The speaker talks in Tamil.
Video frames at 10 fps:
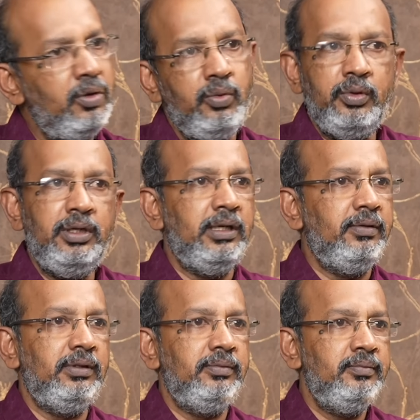உணர்வு உண்டுங்க
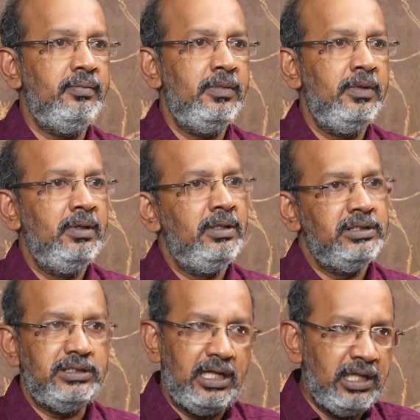அது
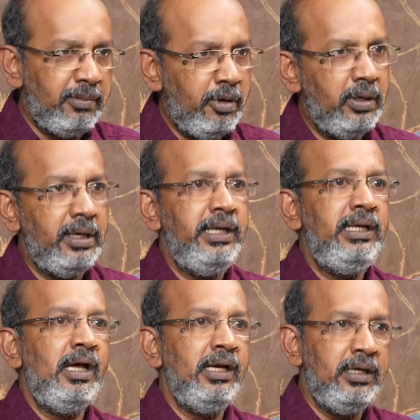சாதாரணமாக ஒரு
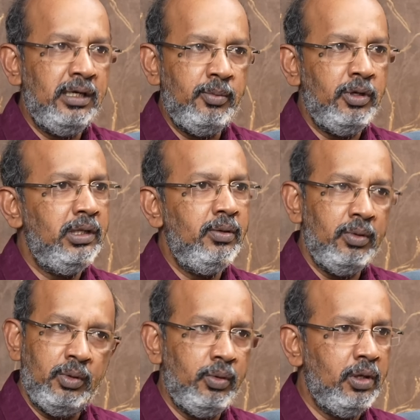நடிகனாக இருக்கும் பொழுதே
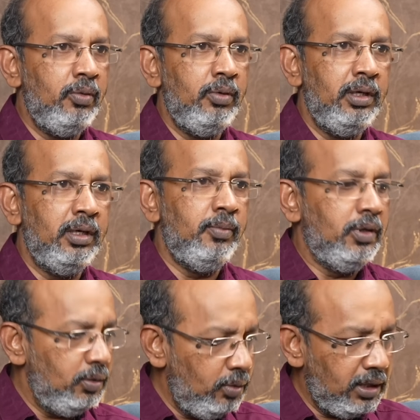ஒரு உணர்வு இருக்கும்
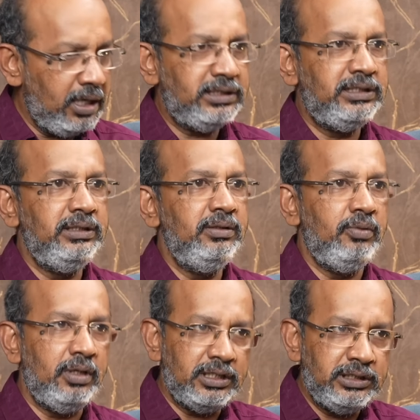பொழுது ஒரு கட்சி
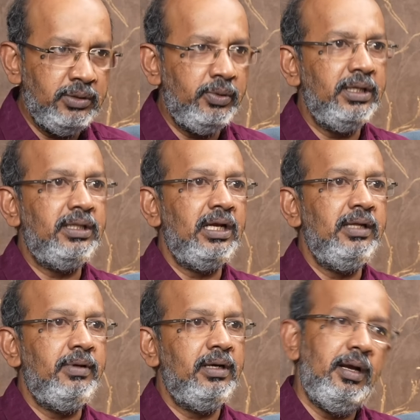ஒரு கட்சியினுடைய
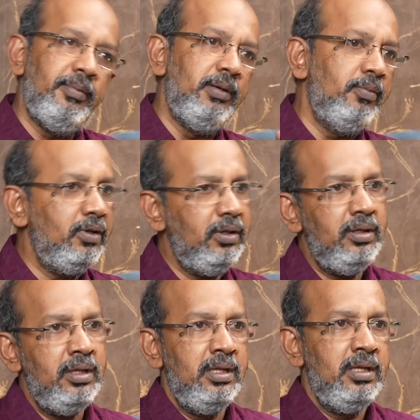தலைவர் அப்படின் பொழுது
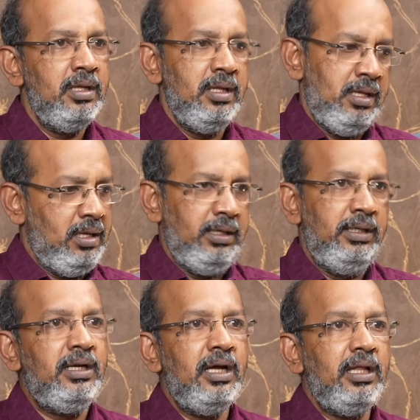
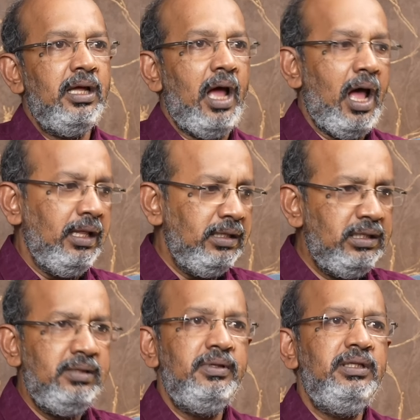இருக்காதா
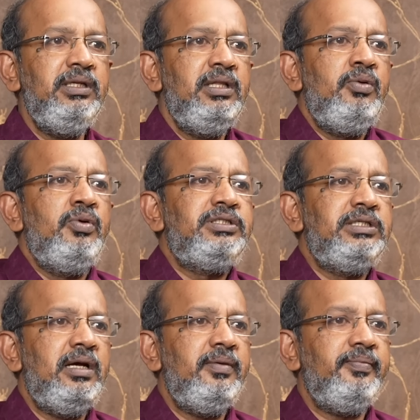அதுக்கு வந்து
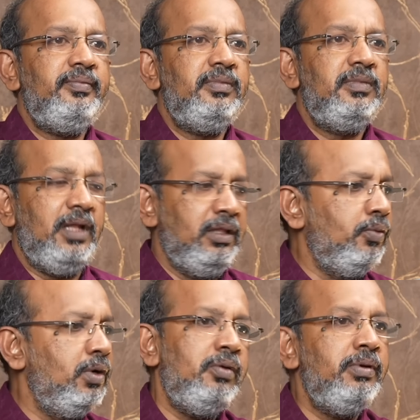எதிர்கோட்சியாக அந்த
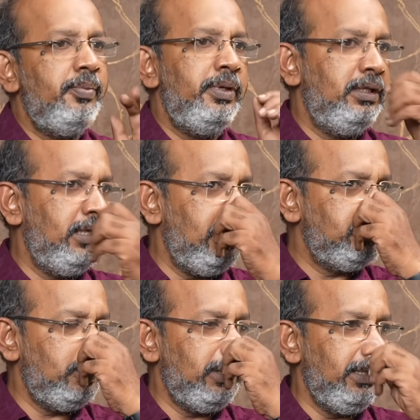உணர்வு எப்படின்னு தான்
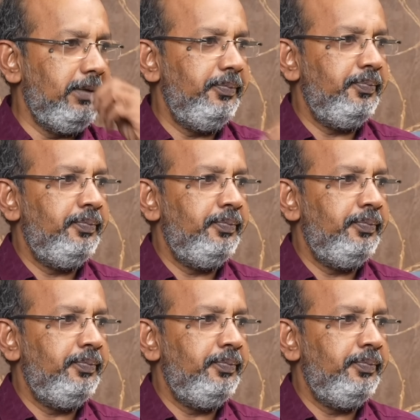நான் சொல்கிறேன்